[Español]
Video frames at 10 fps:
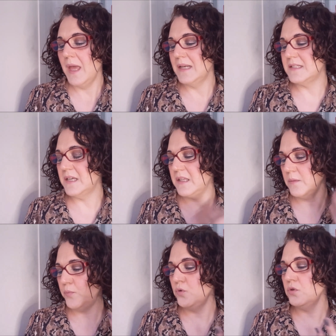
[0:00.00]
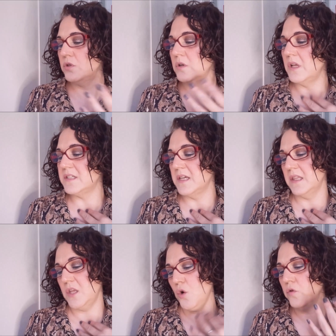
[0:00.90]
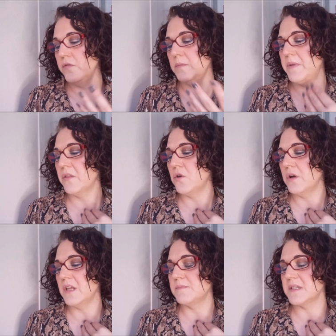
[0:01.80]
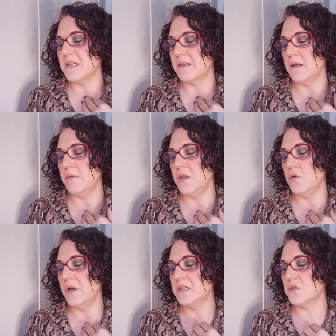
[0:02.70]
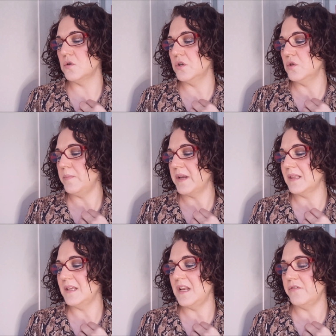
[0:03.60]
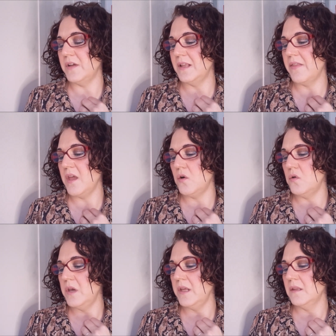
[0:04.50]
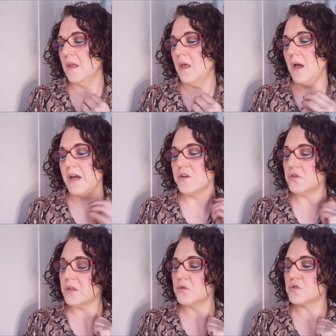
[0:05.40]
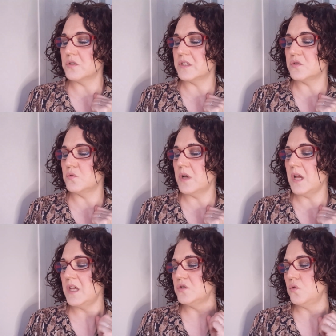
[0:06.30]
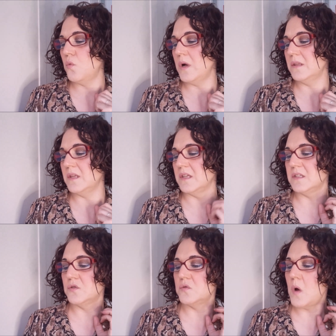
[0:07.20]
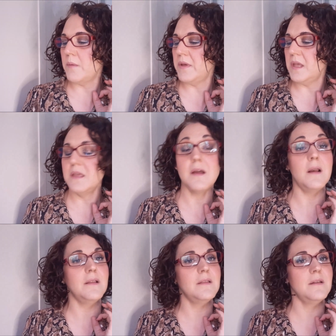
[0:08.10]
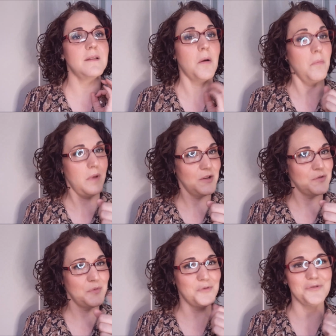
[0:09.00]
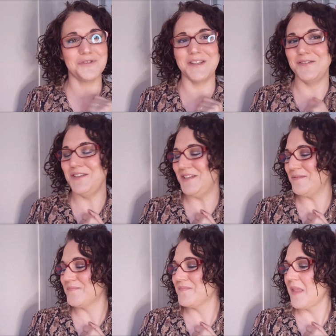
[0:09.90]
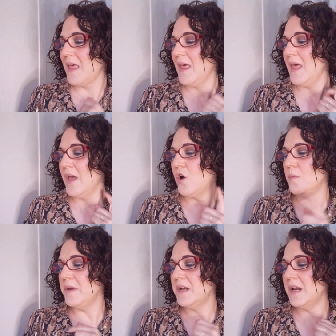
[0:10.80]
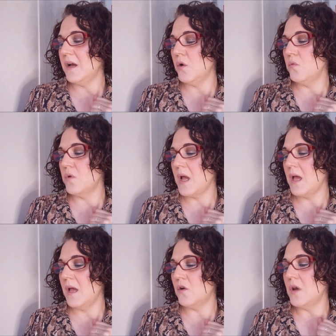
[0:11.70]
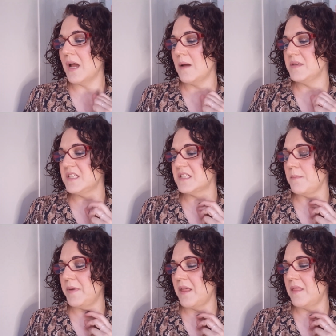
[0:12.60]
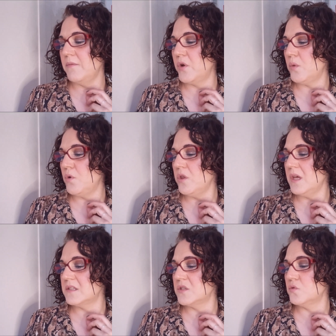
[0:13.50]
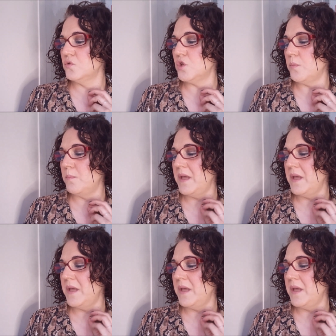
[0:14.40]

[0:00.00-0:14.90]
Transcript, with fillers: El siguiente punto, el siguiente outfit, perdón, es más atrevido. He escogido para ti la falda de Only. ¿Has notado su textura? Es un guante suave y calentita. Eso me gusta, oye. Combínala con, una, con la camisa estampada de Vero Modas, es un top